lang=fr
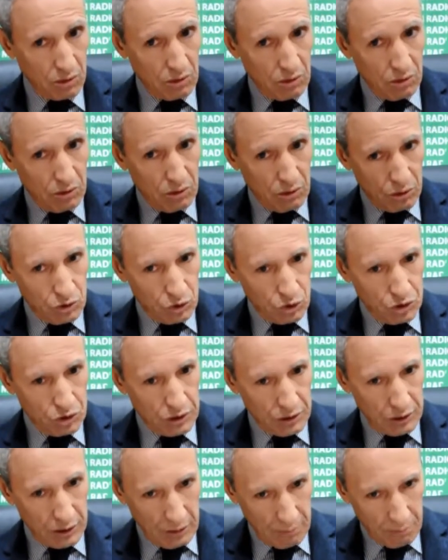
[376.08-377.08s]
je
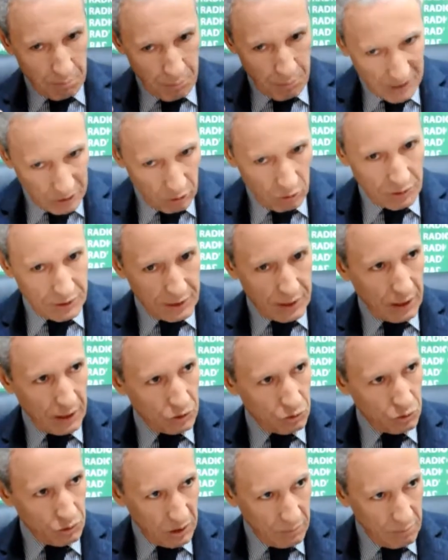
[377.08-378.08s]
dirais, pétrolière,
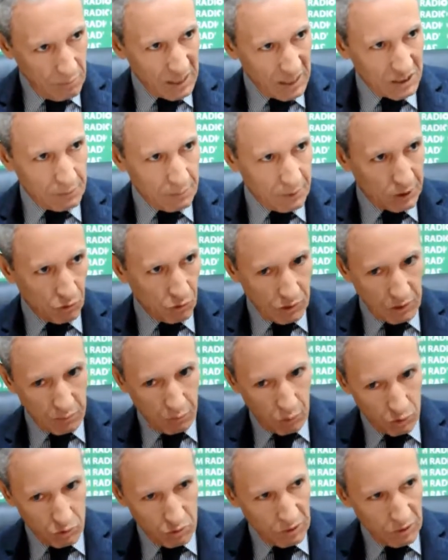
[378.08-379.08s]
sur les marchés pétroliers
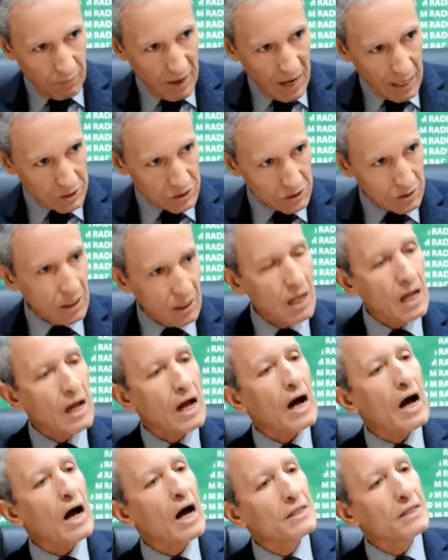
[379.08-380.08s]
produits de base,
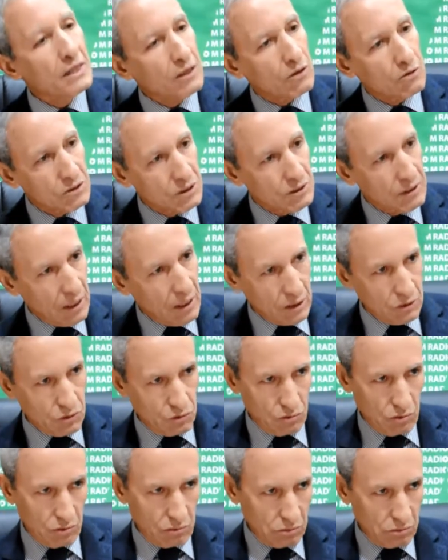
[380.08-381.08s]
a des
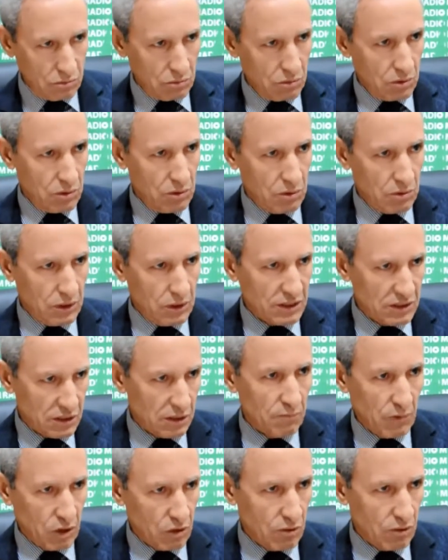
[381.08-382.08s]
considérations euh,
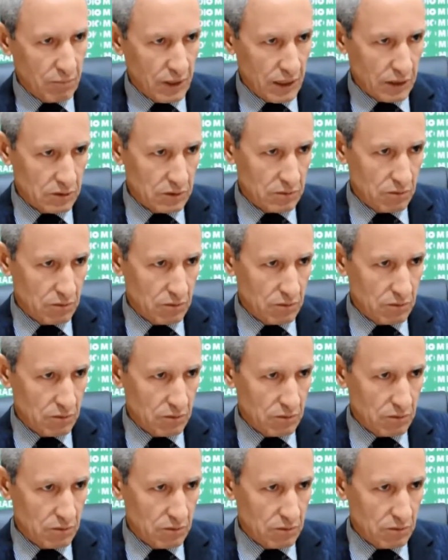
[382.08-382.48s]
extrêmement complexe.